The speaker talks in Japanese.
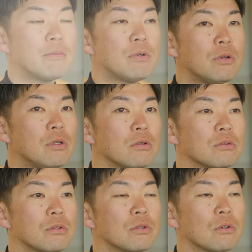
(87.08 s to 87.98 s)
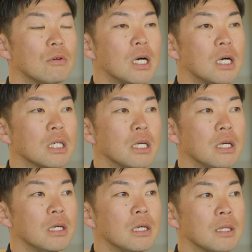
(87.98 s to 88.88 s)
胞医療というのは、
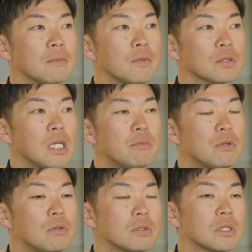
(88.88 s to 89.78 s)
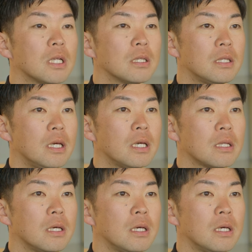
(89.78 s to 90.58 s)
細胞を使って、